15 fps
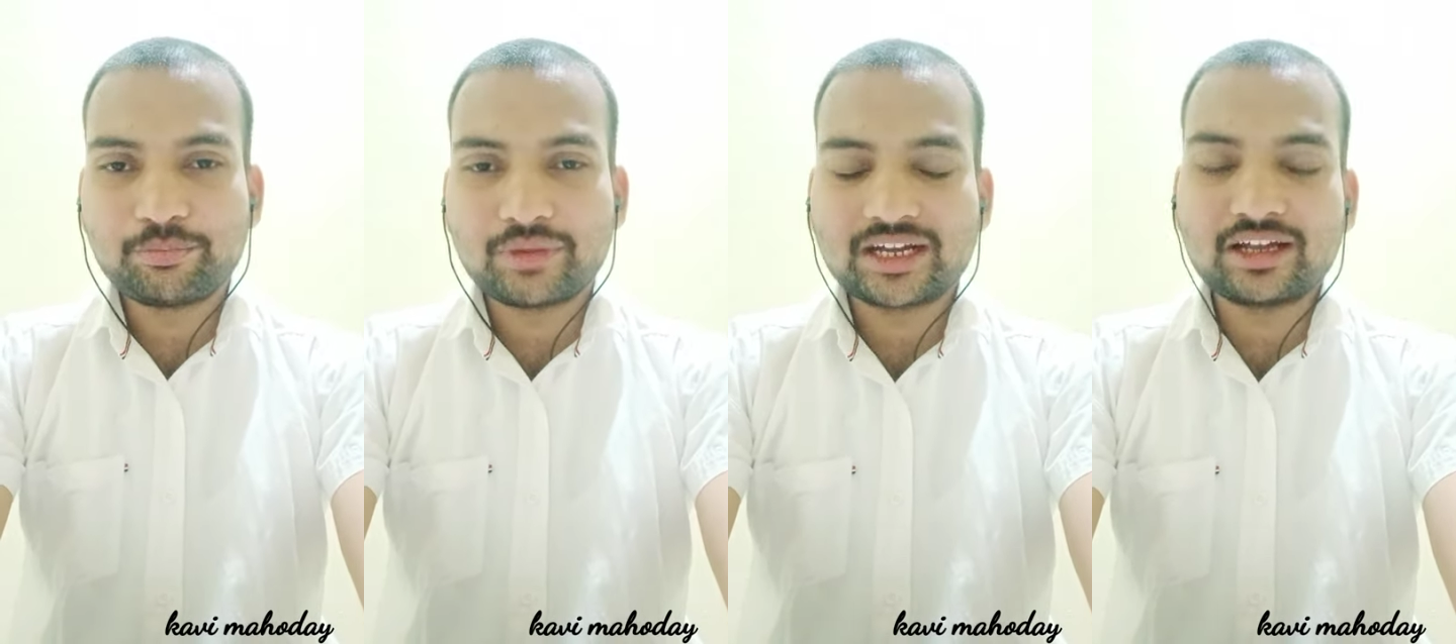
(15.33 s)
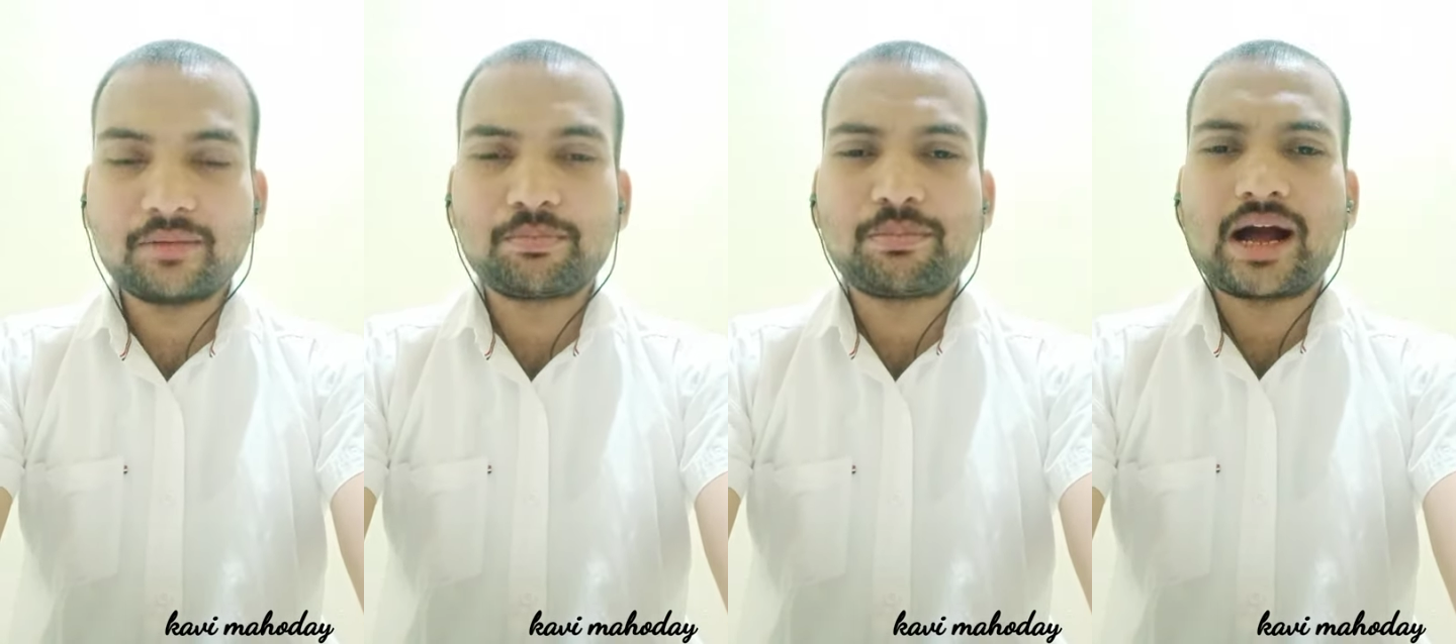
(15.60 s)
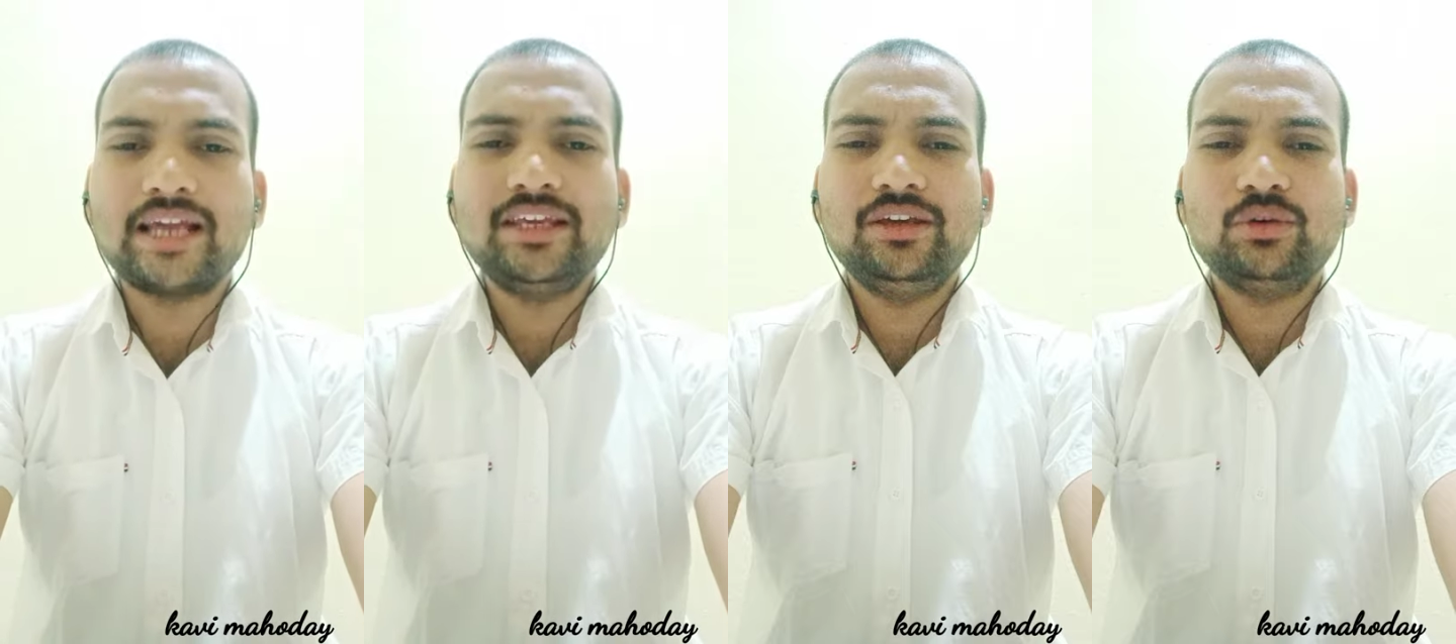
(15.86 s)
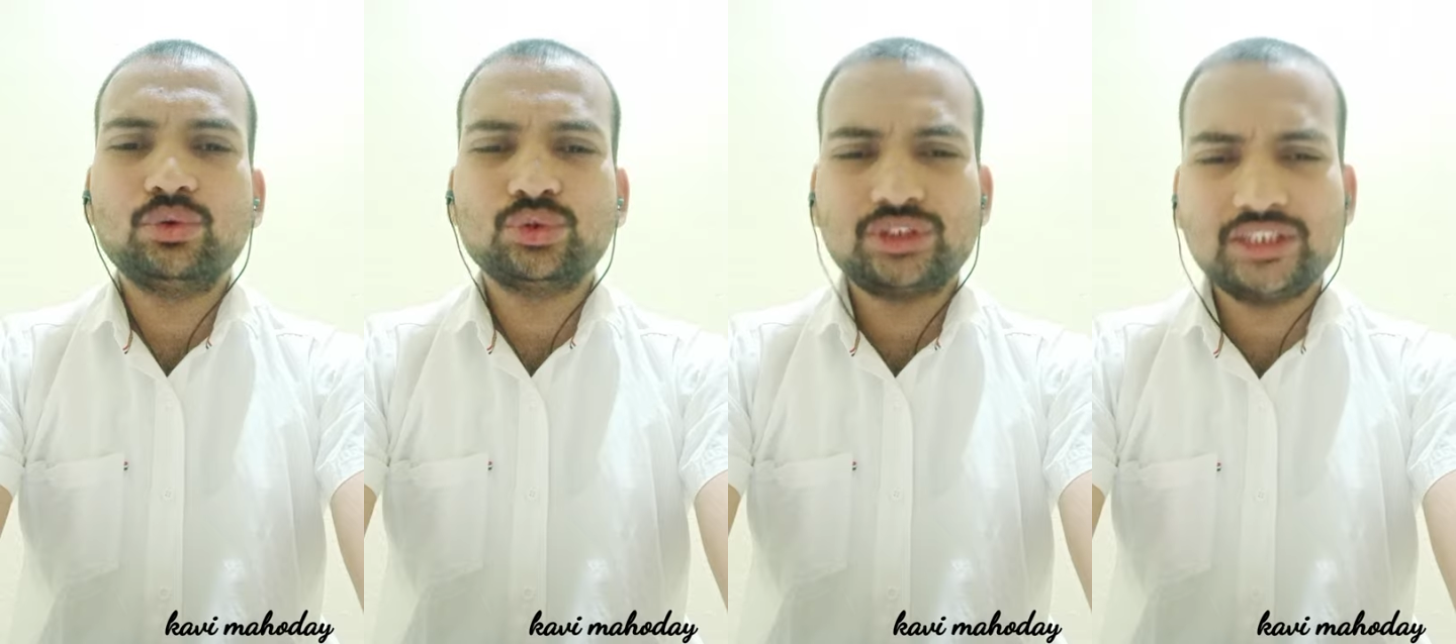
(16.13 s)
मगर
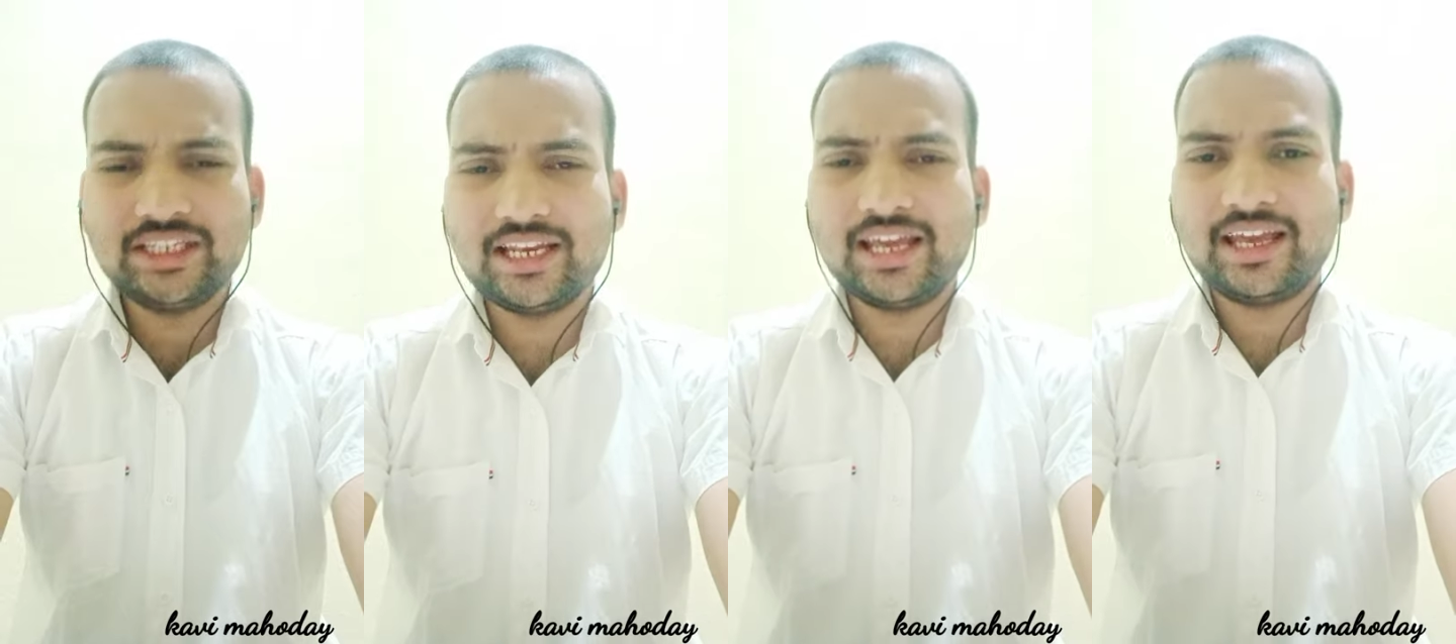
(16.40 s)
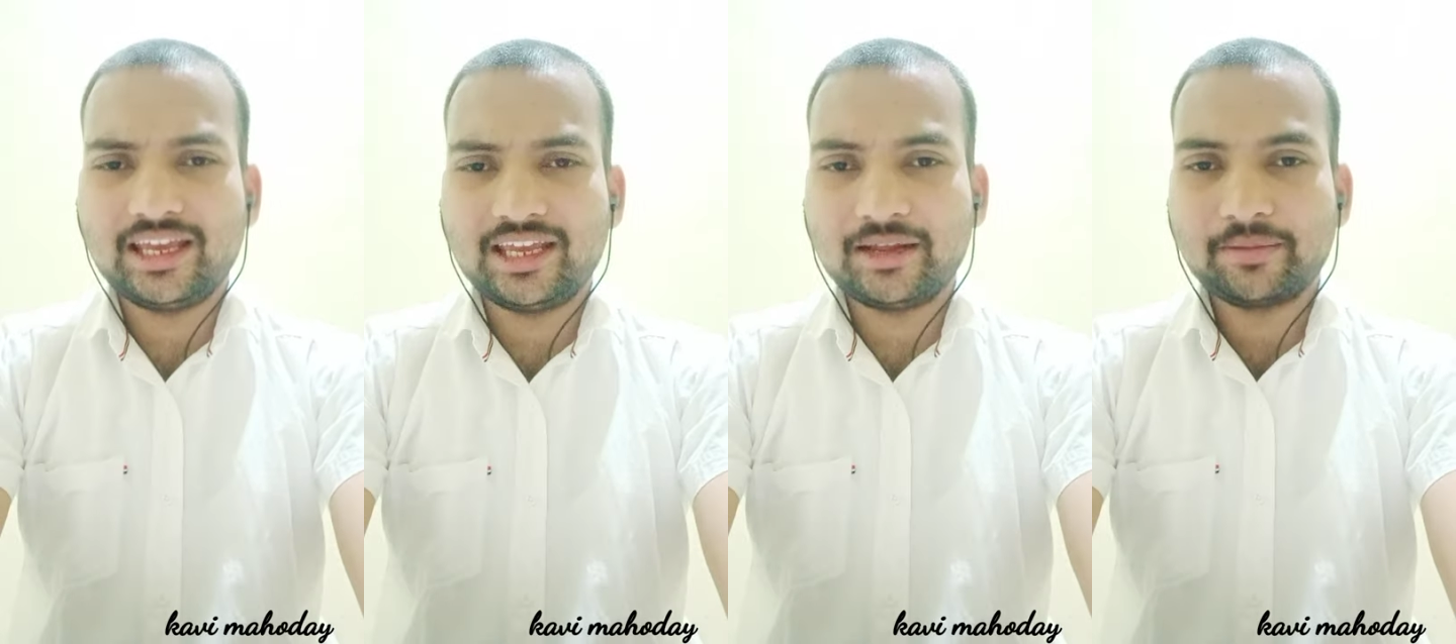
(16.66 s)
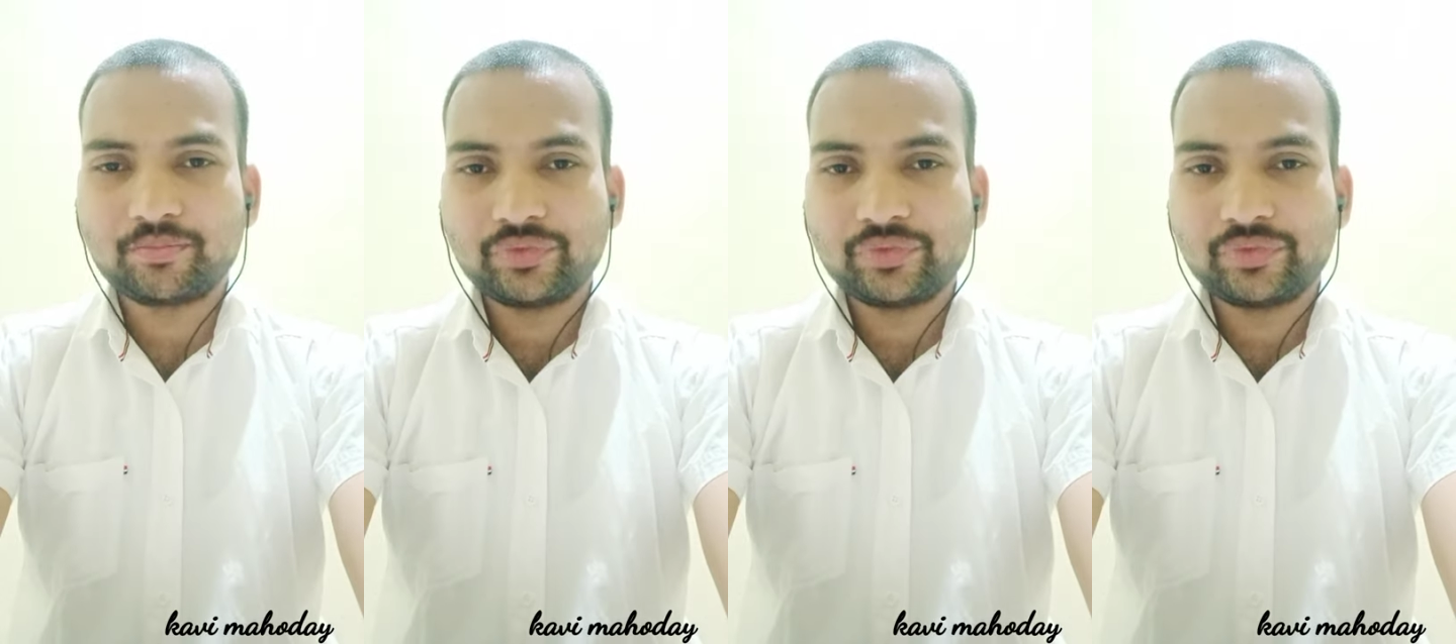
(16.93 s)
पाई उसी ने है